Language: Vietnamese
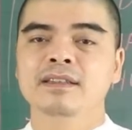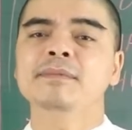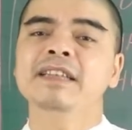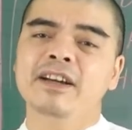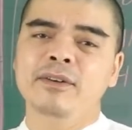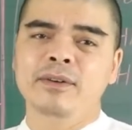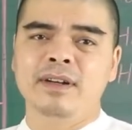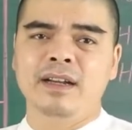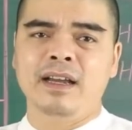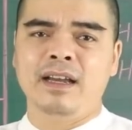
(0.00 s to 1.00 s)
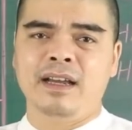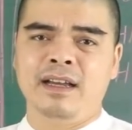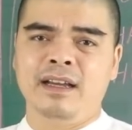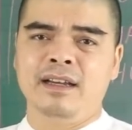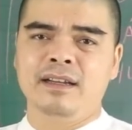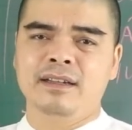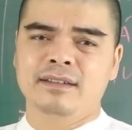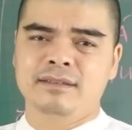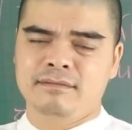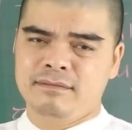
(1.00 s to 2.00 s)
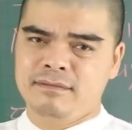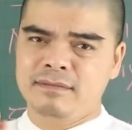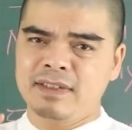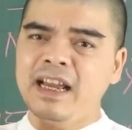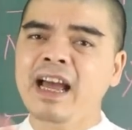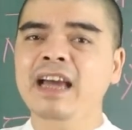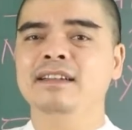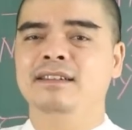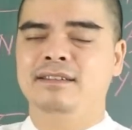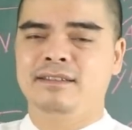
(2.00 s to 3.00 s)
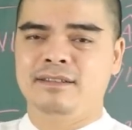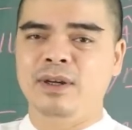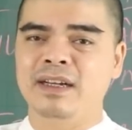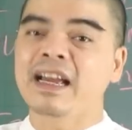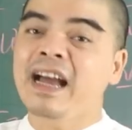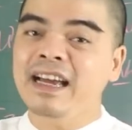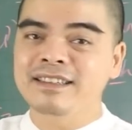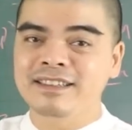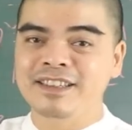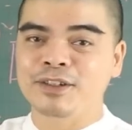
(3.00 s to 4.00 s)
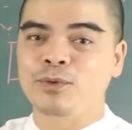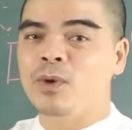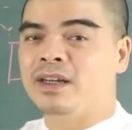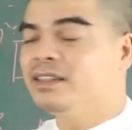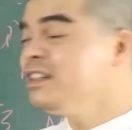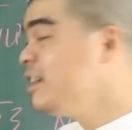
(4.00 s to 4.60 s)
Tiếp theo là cái hạn, đúng không ạ? Cái hạn thì của những